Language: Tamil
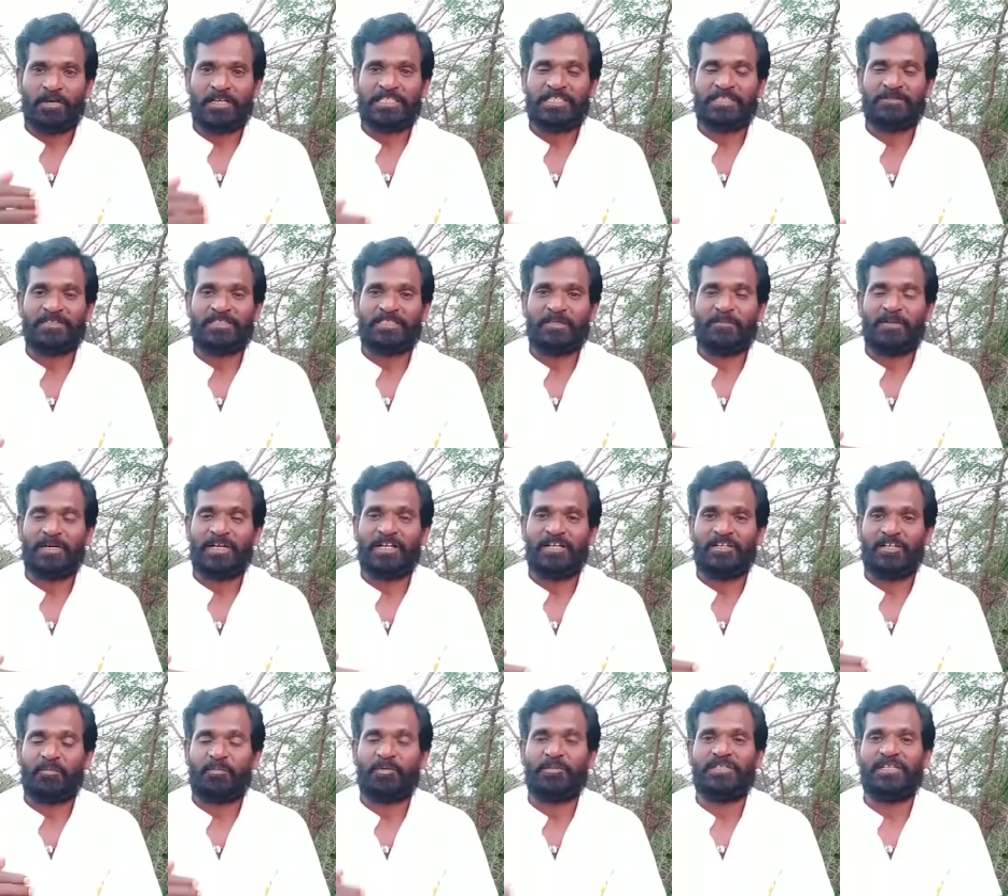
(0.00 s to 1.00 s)
உணர்ச்சி
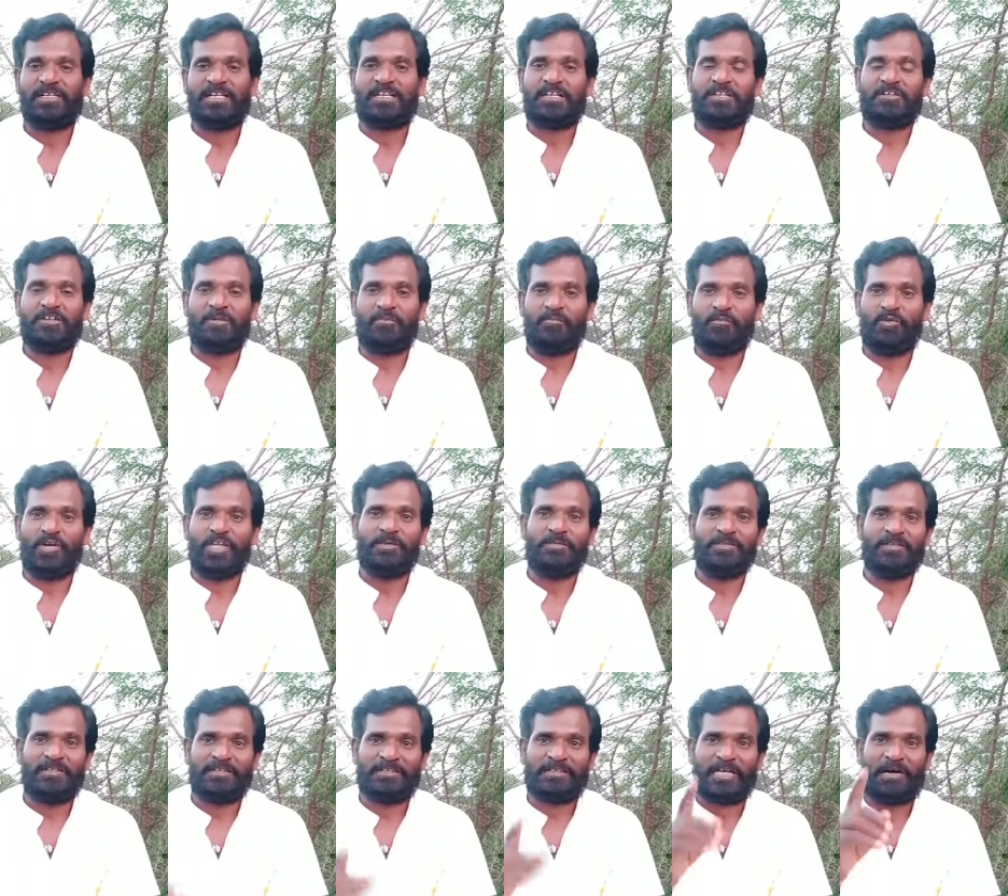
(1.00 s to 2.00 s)
வசப்படுகின்ற போது எடுக்கின்ற
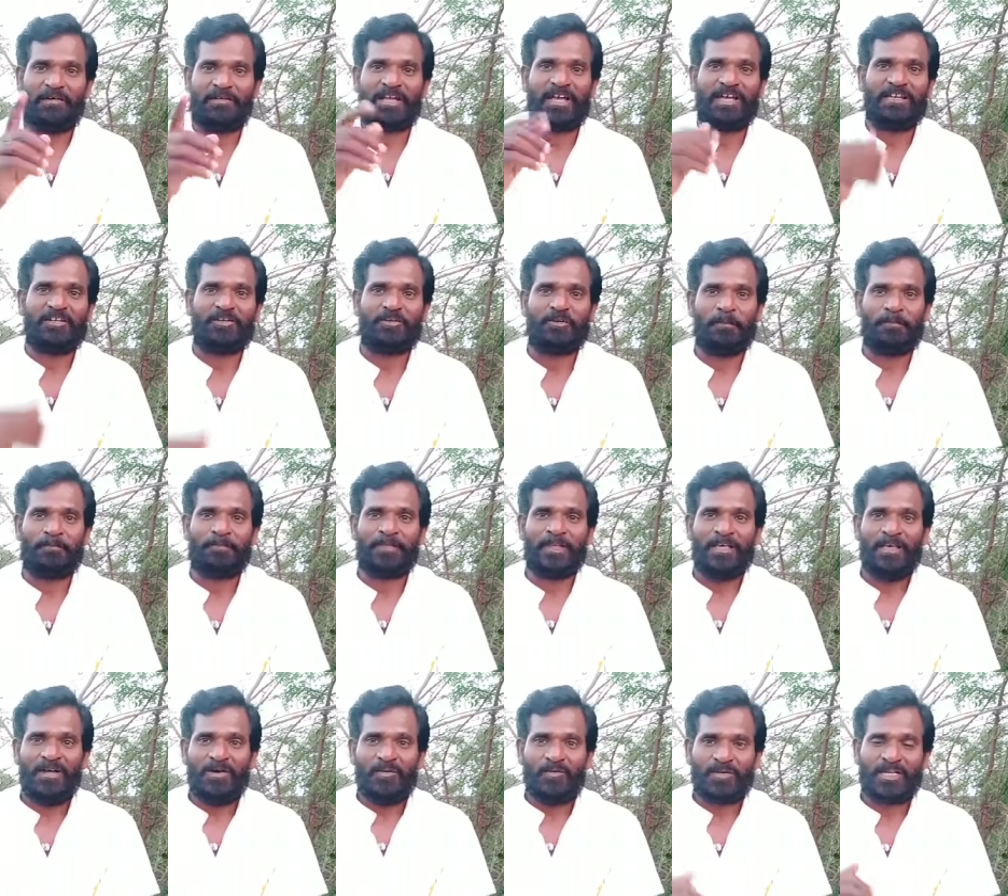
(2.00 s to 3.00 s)
முடிவு தவறாக இருக்கும்
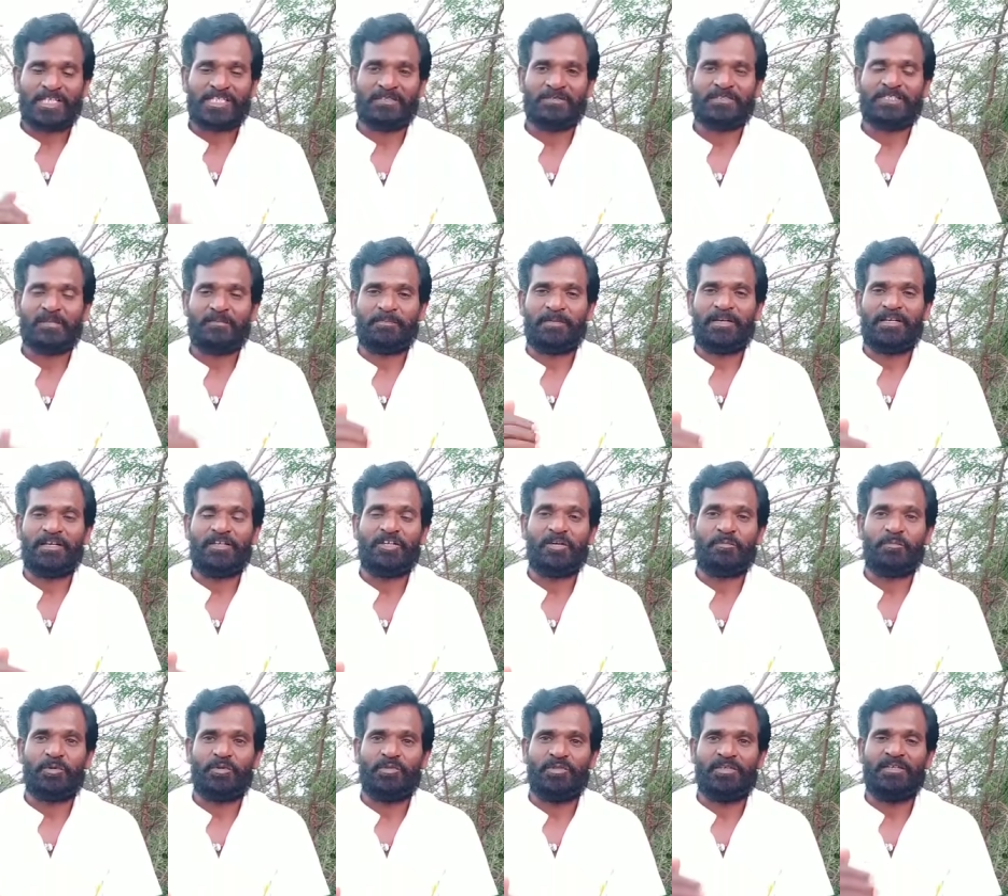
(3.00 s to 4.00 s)
உணர்ச்சி
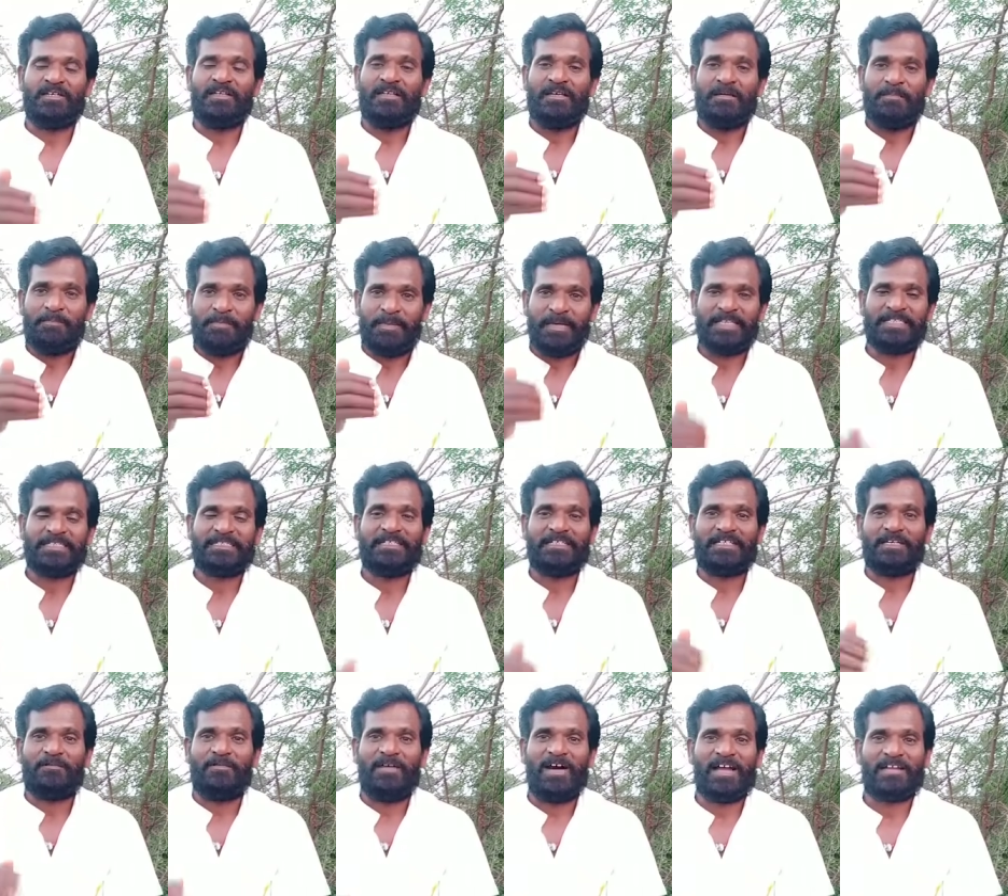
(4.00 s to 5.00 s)
வசப்படுகின்ற போது
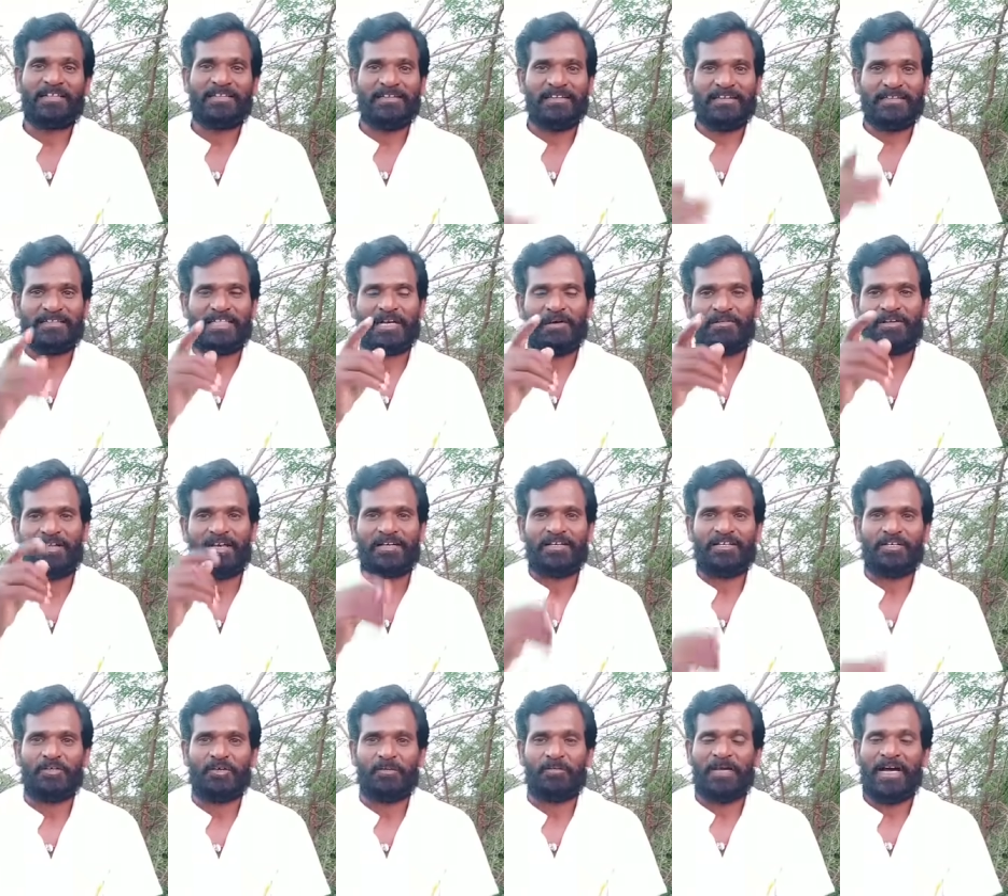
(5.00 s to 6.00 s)
பேசுகின்ற வார்த்தைகள் தவறாக
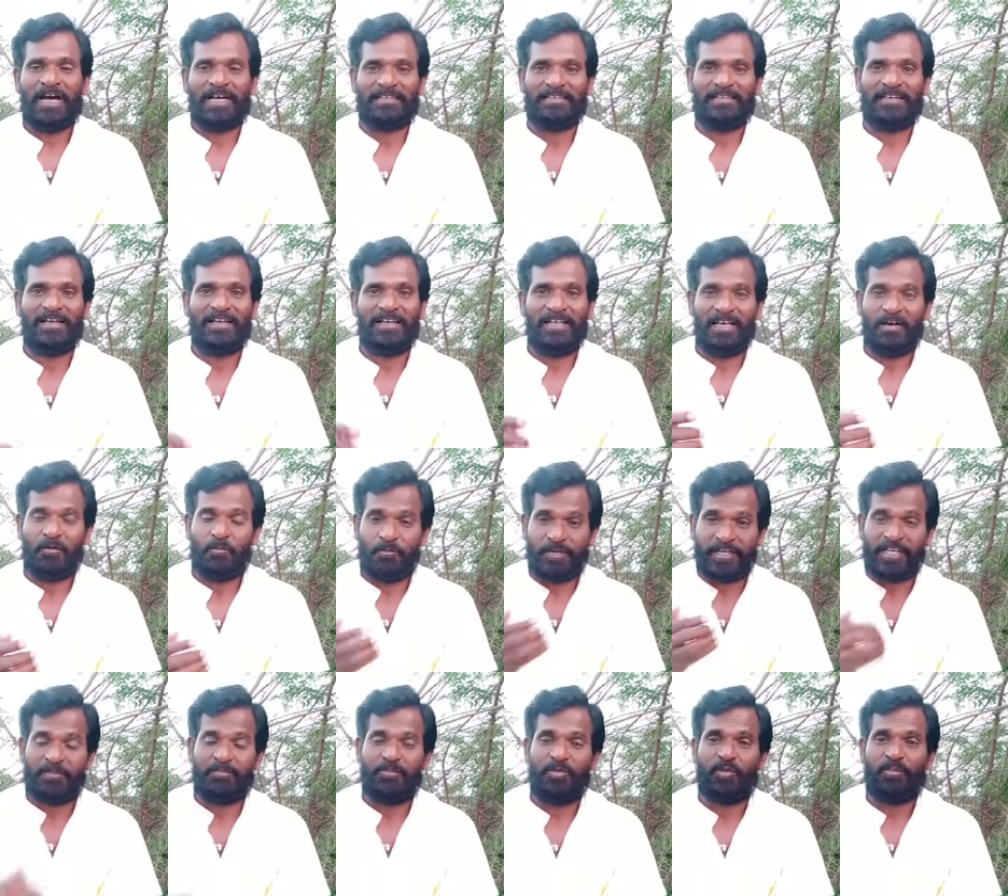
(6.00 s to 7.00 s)
இருக்கும் அதனால
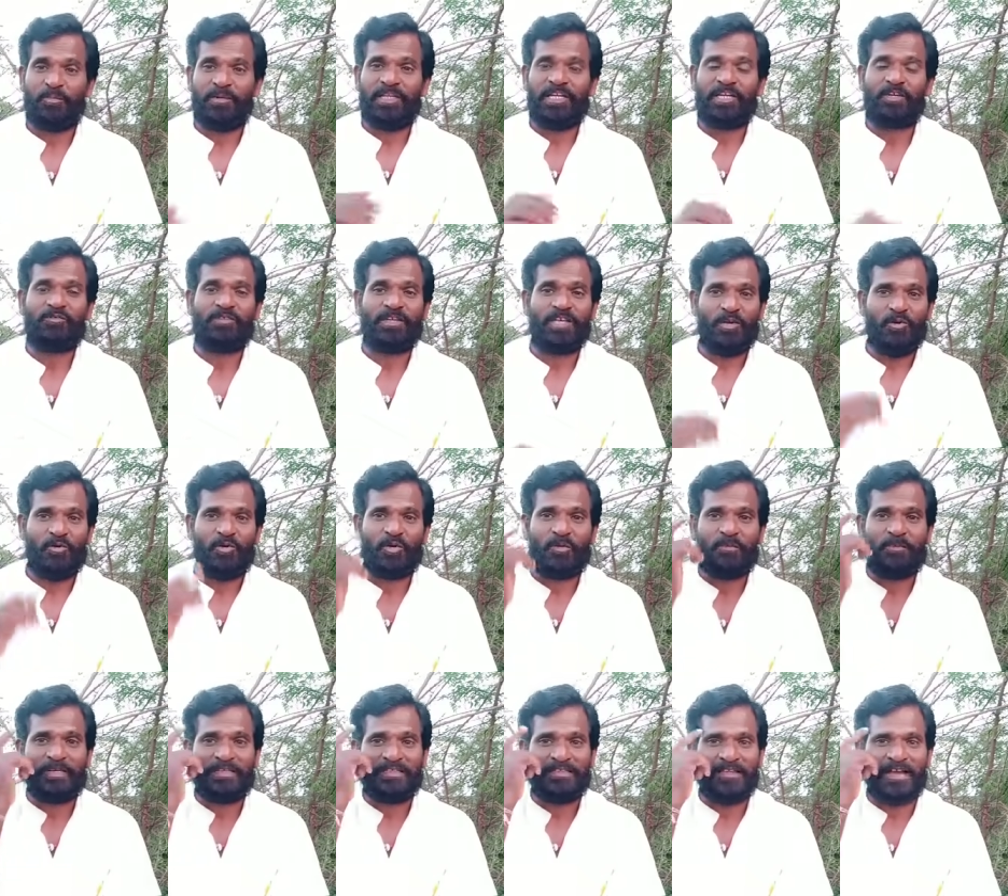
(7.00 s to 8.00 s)
உயர் பொறுப்பில் இருக்கிறவங்க
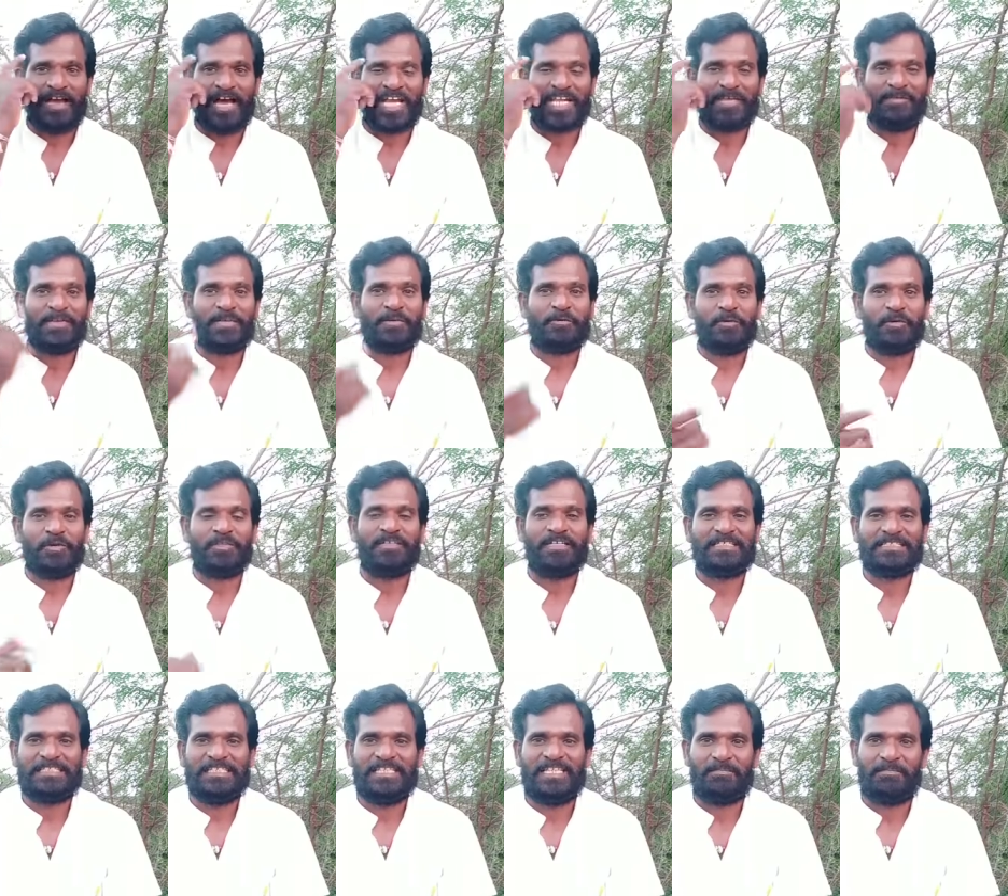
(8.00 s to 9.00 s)
எல்லோரும் பார்த்தீங்கன்னா அறிவை
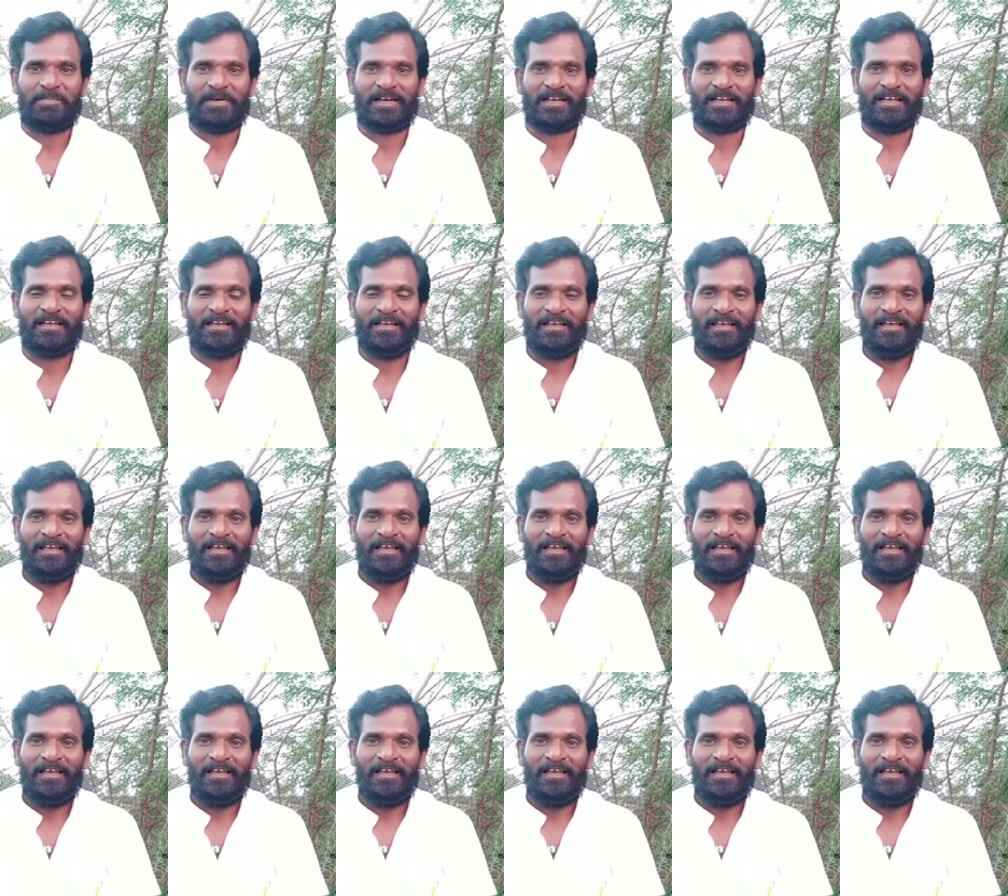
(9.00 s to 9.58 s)
கொண்டுதான் சிந்திப்பாங்க